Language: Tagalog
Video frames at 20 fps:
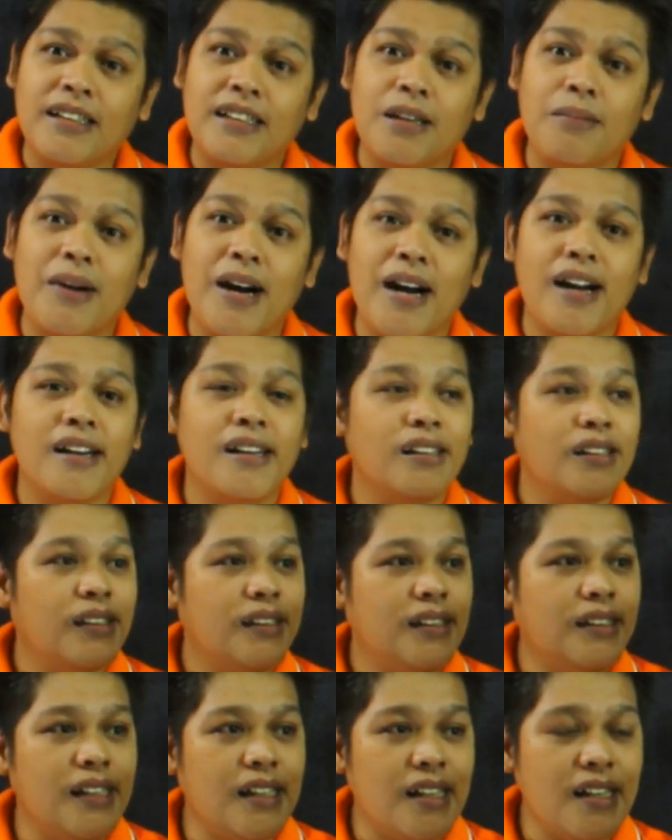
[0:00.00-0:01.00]
Diba?
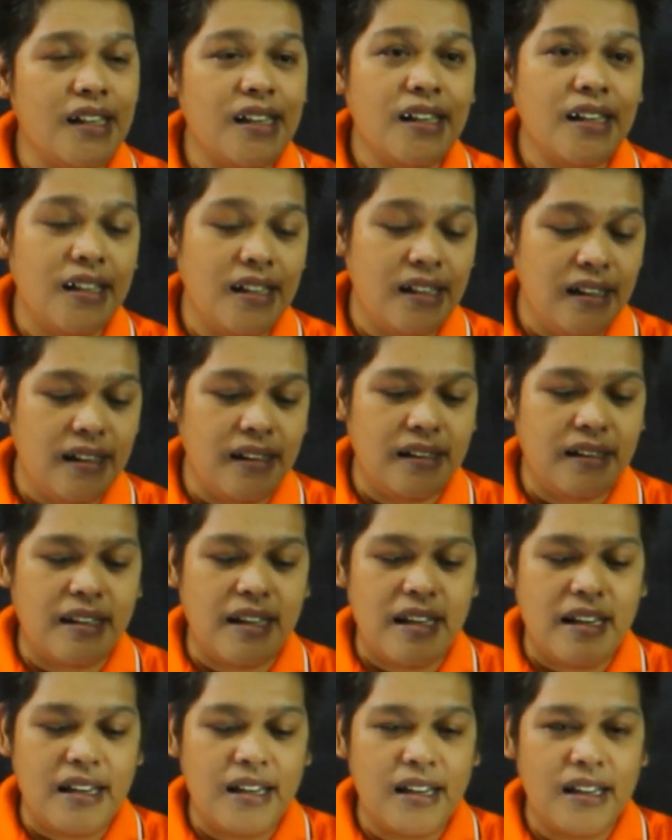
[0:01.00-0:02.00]

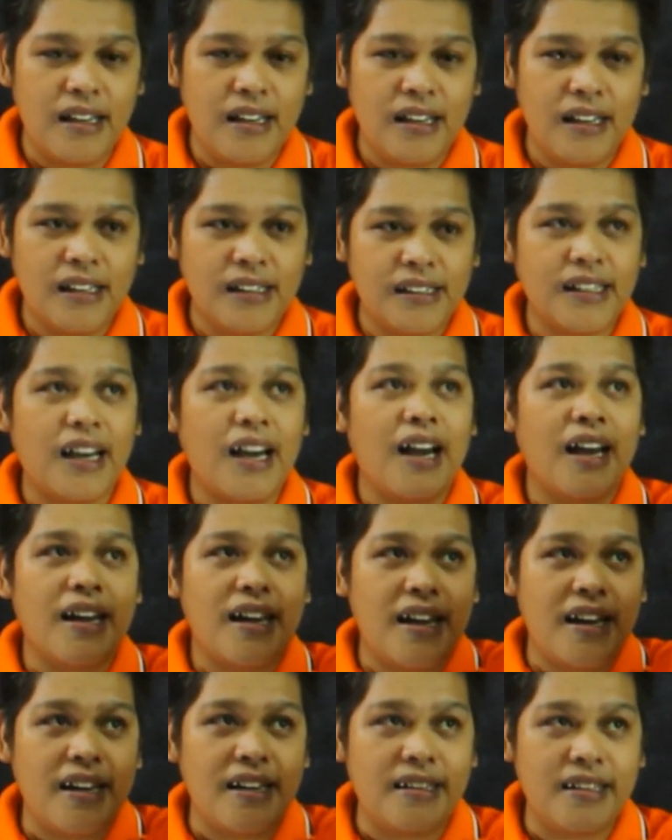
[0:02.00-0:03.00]
CD tsaka
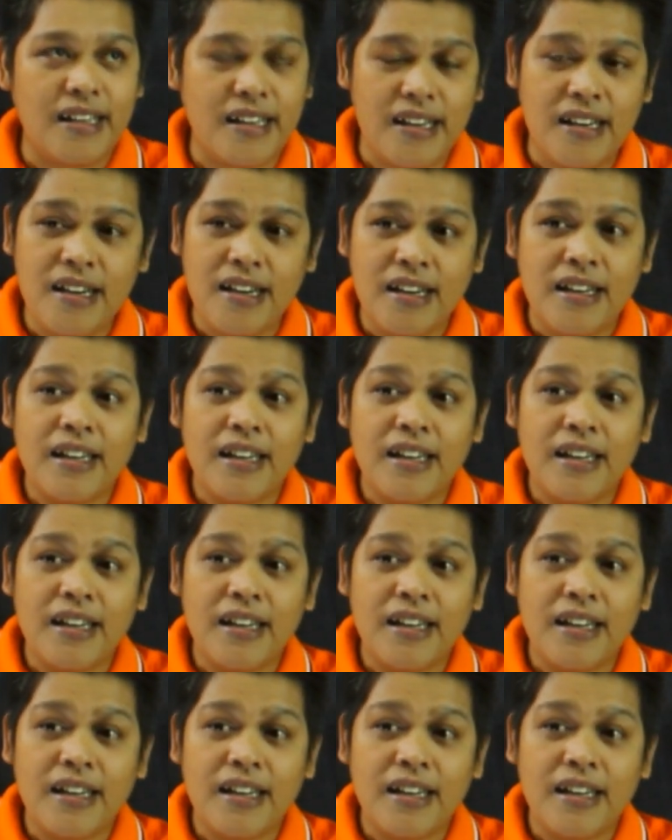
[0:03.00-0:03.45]
80,